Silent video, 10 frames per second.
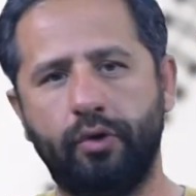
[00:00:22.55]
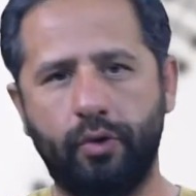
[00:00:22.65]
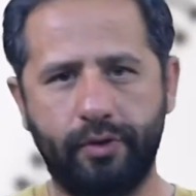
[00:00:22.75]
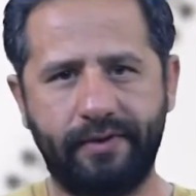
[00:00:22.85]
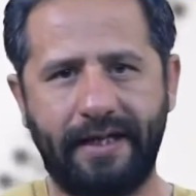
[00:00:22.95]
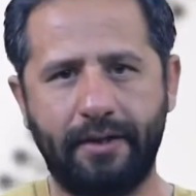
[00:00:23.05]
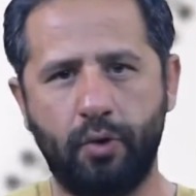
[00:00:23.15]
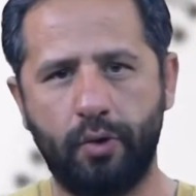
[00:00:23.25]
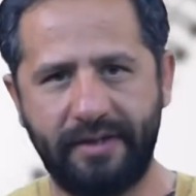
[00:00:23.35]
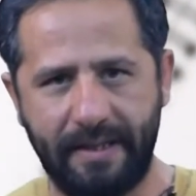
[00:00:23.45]
gözden
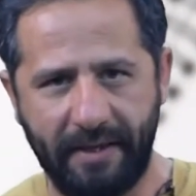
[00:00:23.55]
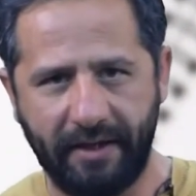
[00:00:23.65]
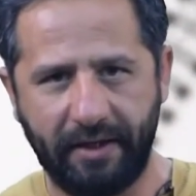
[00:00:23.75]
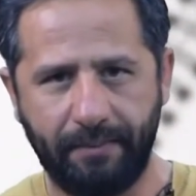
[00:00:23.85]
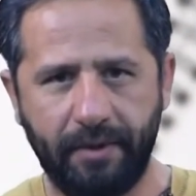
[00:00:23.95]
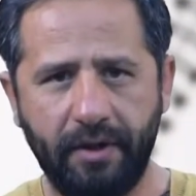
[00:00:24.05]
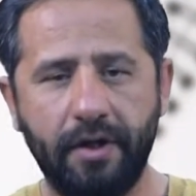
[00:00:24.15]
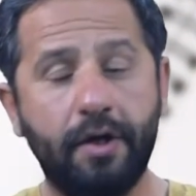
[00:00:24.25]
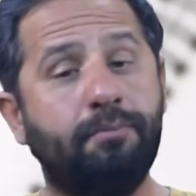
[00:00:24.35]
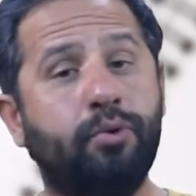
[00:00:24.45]
gözlemek gibi
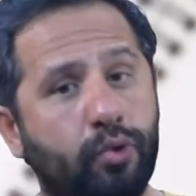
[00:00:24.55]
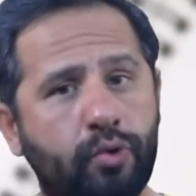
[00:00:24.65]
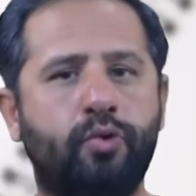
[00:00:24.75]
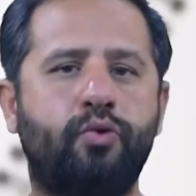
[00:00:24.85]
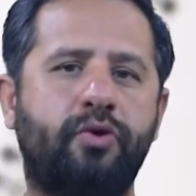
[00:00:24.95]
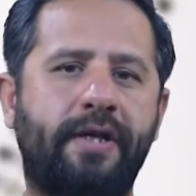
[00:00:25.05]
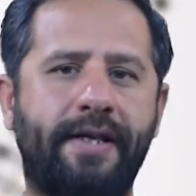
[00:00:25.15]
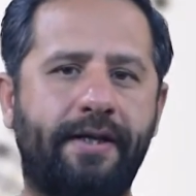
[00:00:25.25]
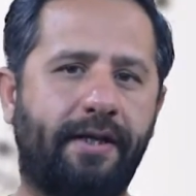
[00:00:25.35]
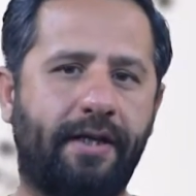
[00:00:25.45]
bunun üstüne
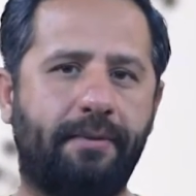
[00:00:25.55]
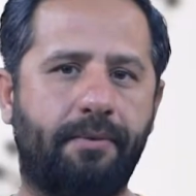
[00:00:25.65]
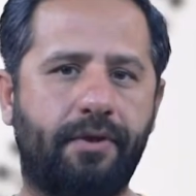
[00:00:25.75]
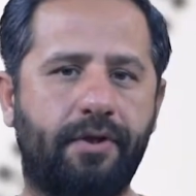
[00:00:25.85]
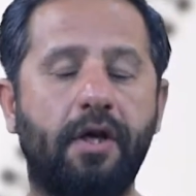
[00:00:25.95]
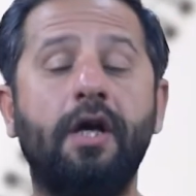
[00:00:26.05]
de gelebilir.